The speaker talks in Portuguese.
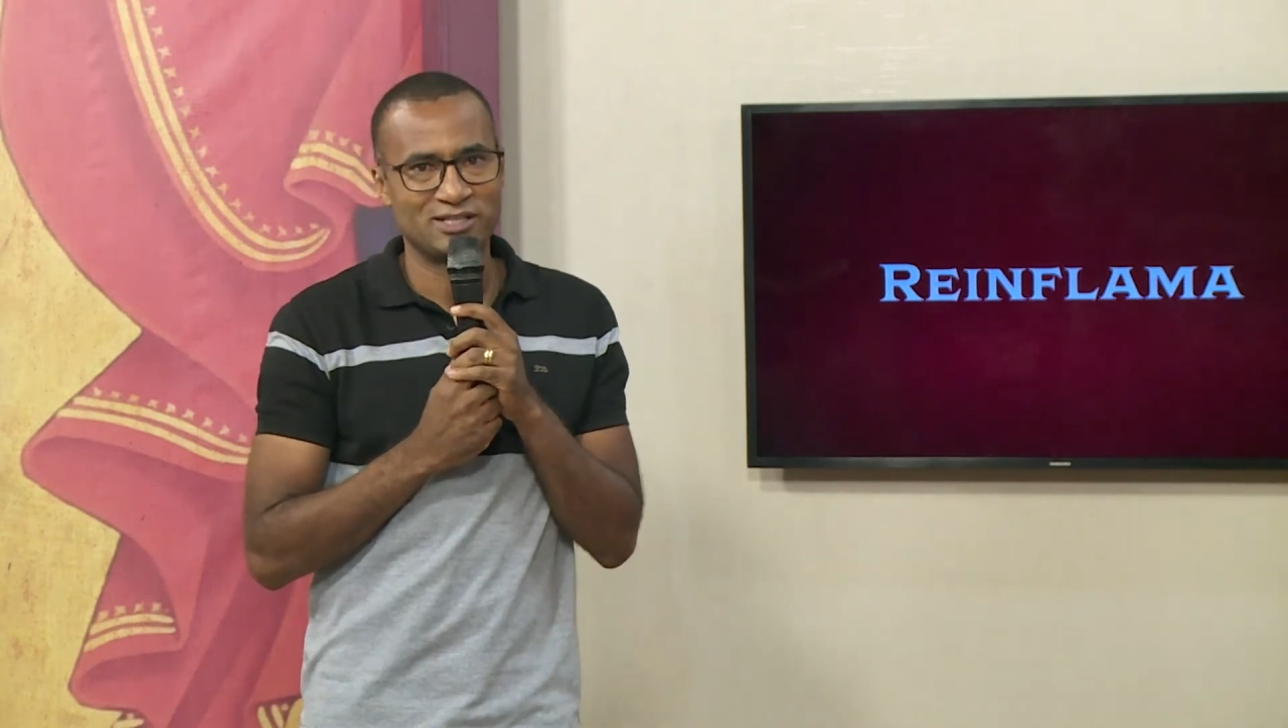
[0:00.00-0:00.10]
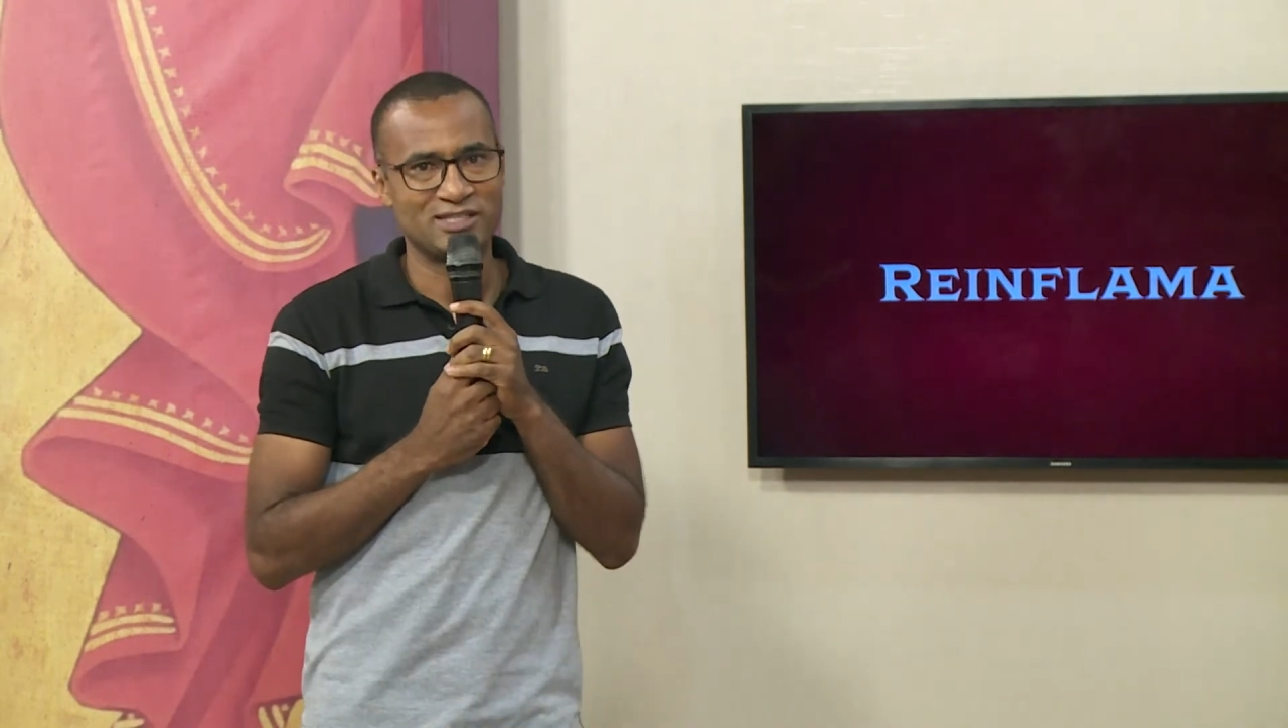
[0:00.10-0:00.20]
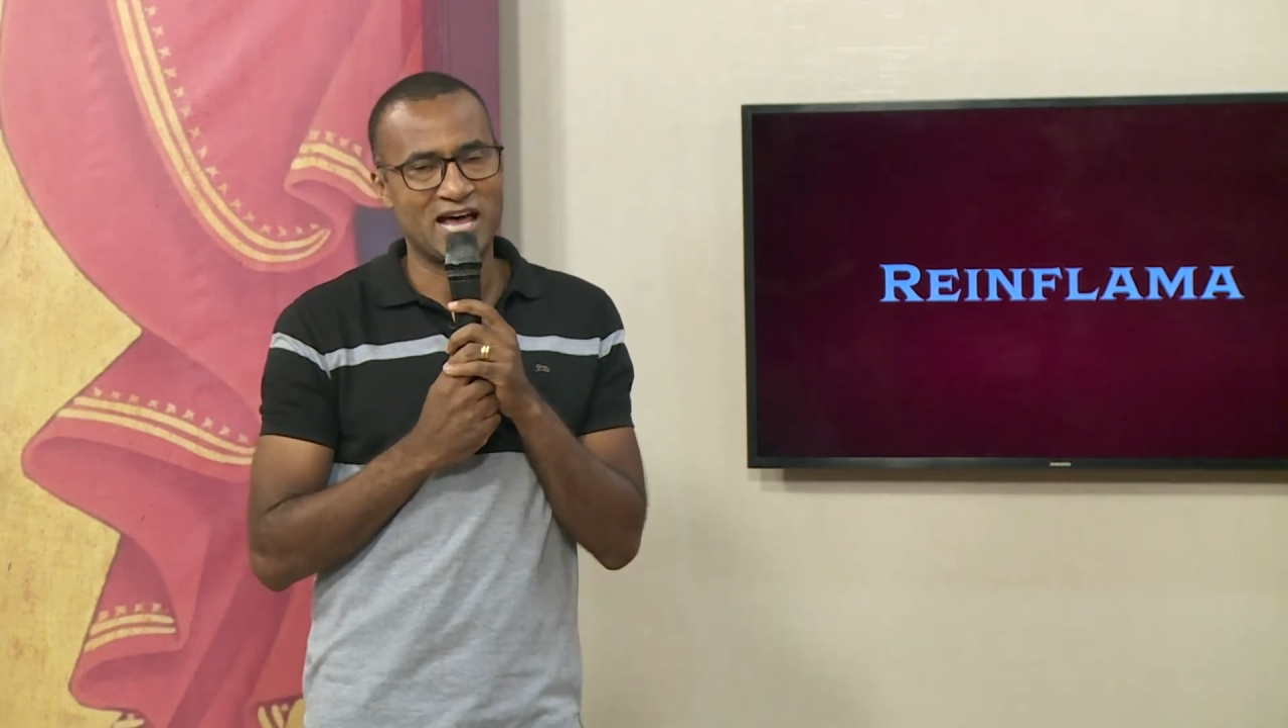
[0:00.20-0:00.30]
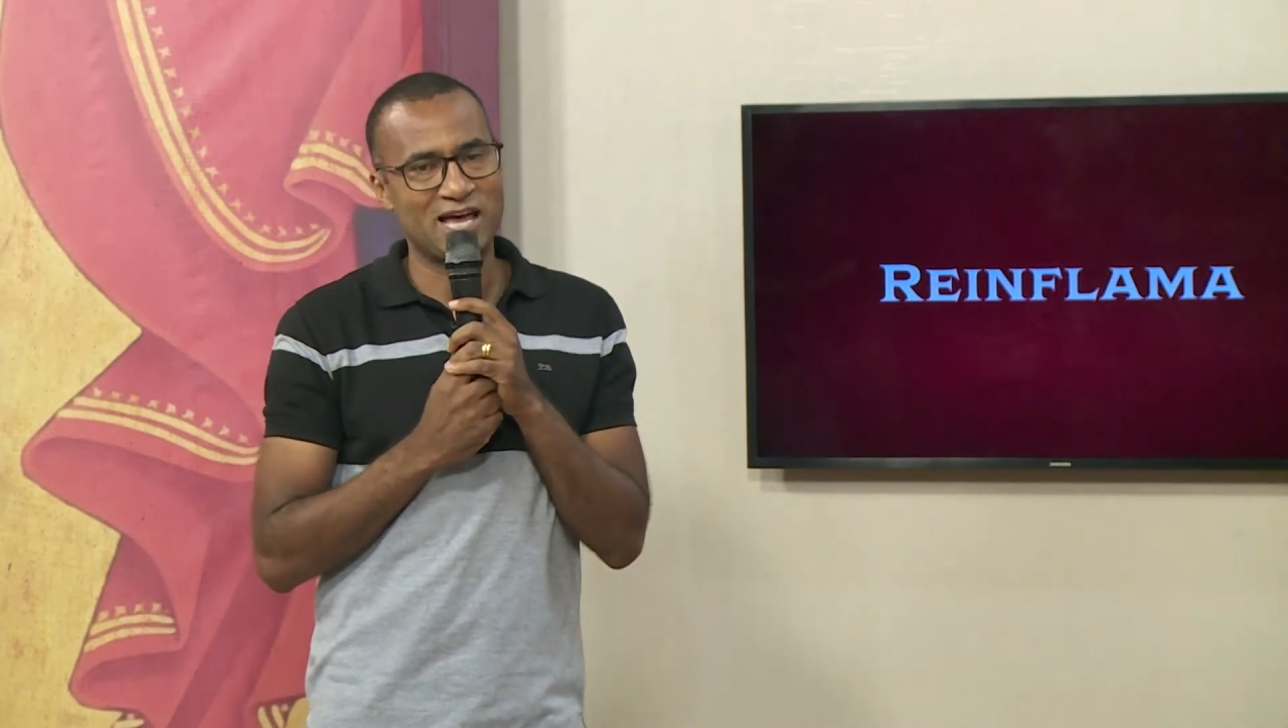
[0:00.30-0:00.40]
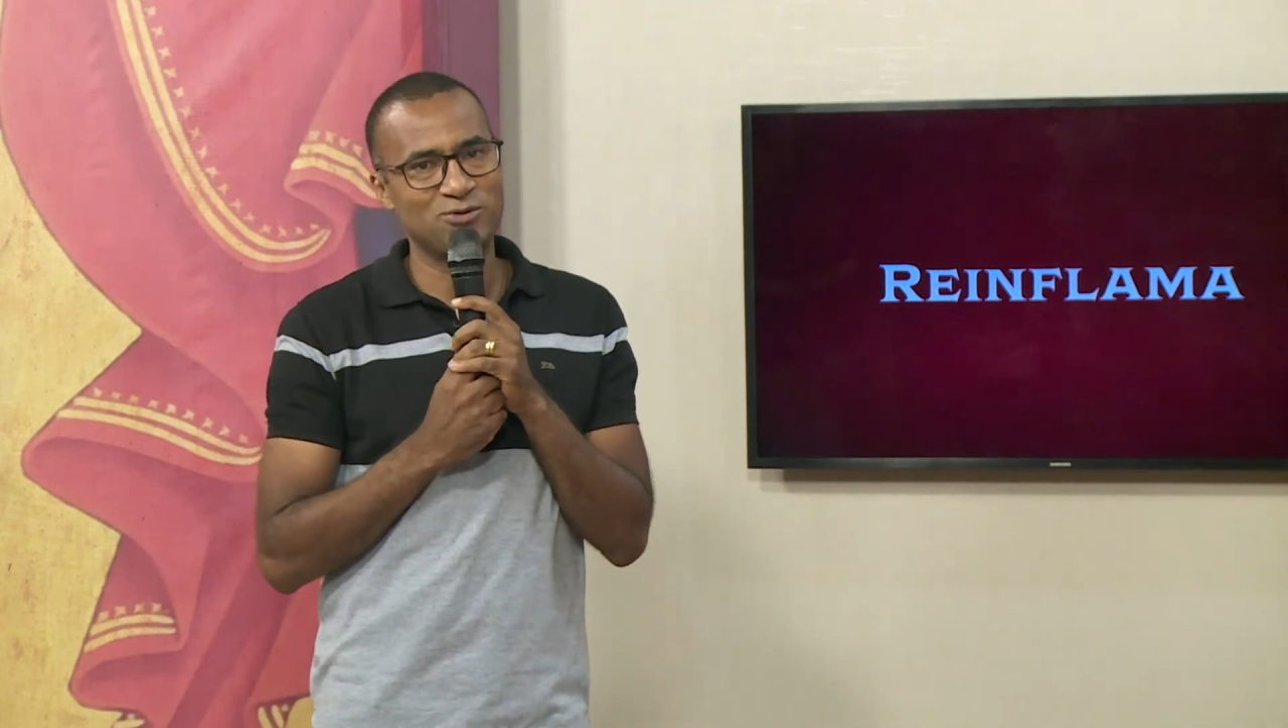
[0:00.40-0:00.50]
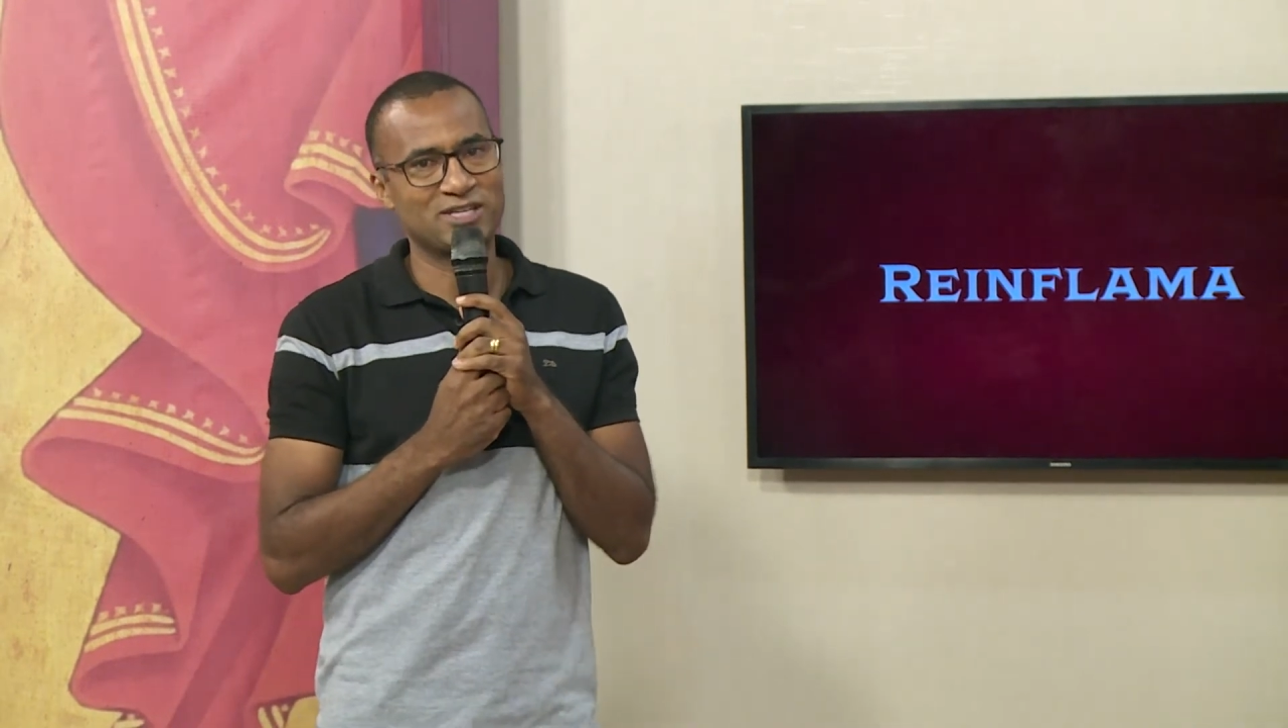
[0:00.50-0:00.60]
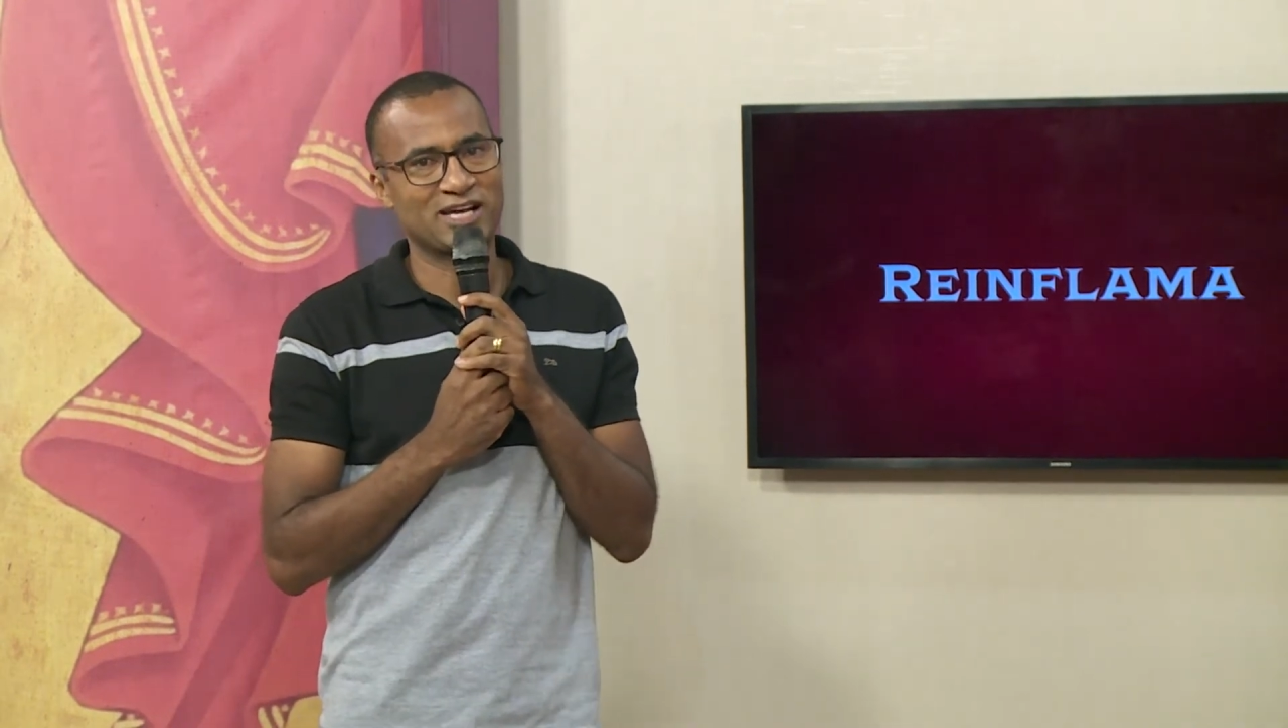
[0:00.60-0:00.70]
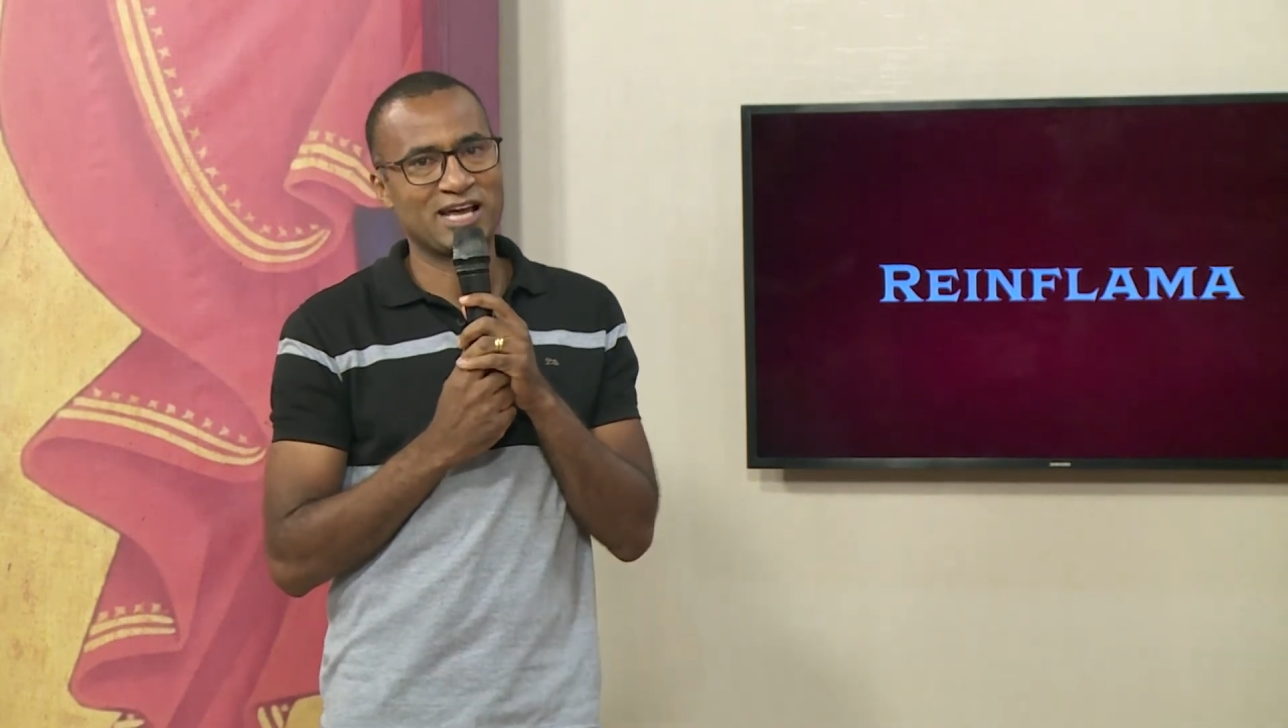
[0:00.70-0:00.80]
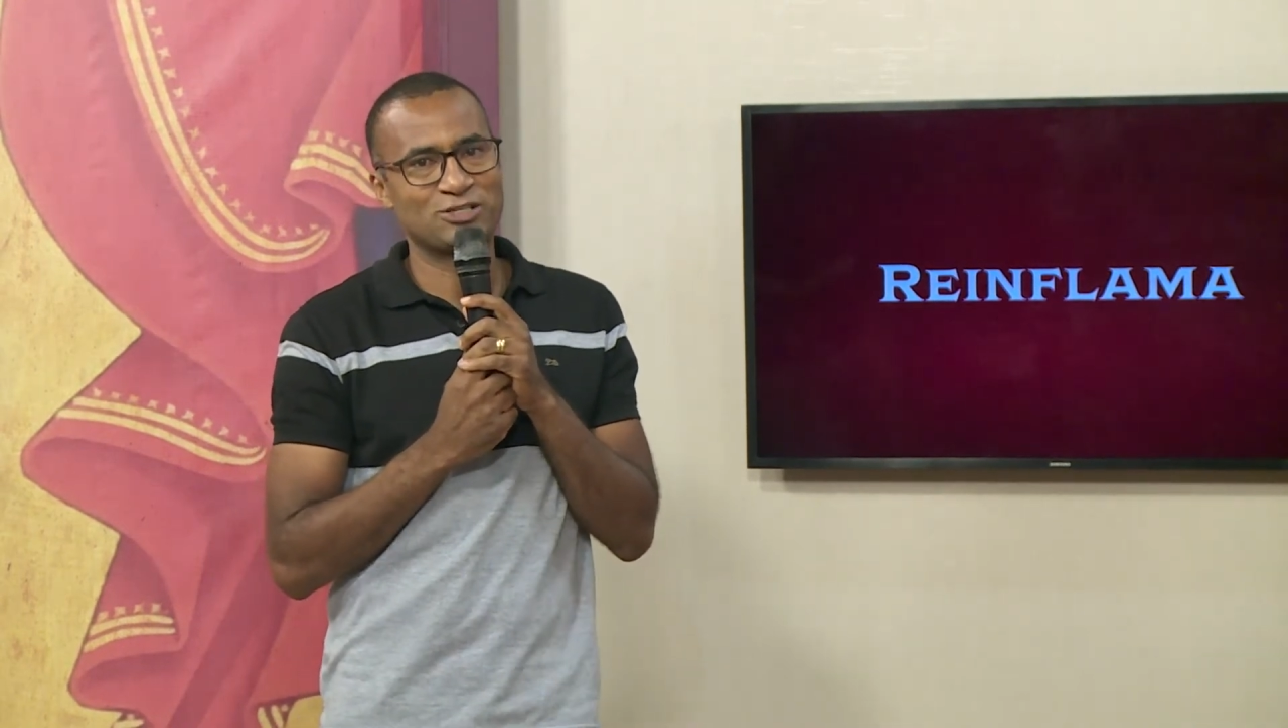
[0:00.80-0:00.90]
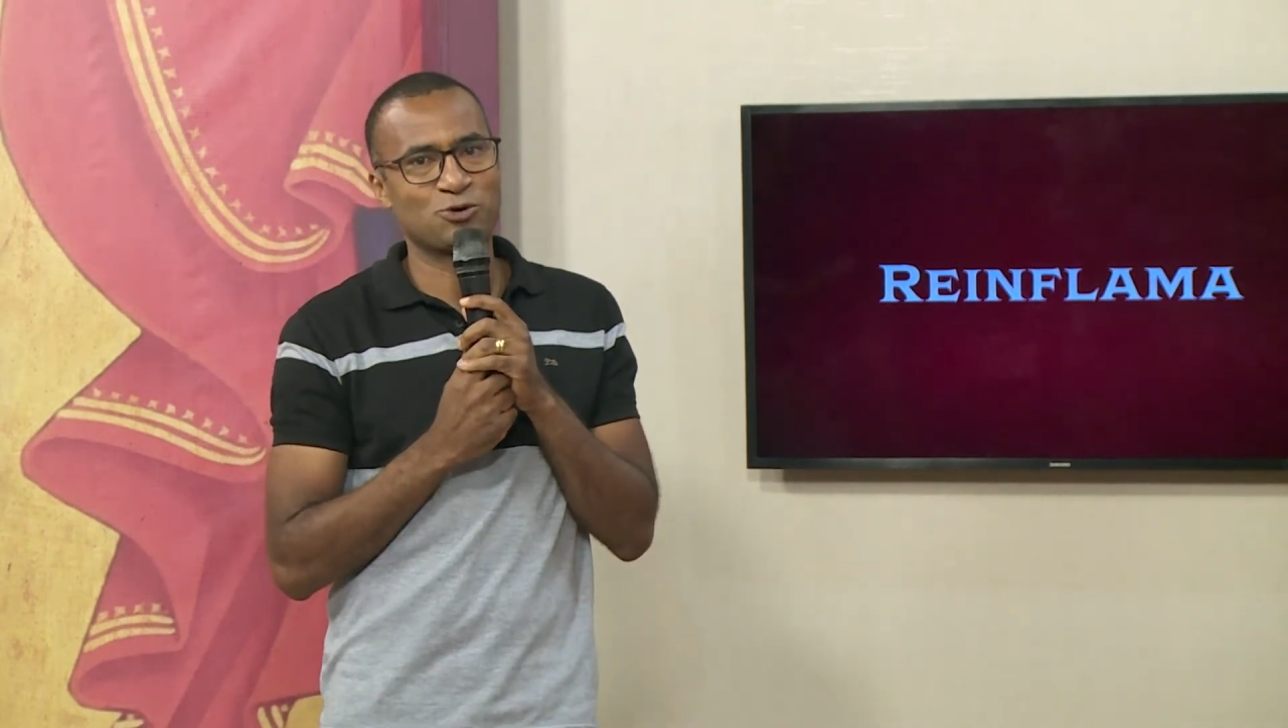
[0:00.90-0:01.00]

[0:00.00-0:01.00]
Dá-nos a graça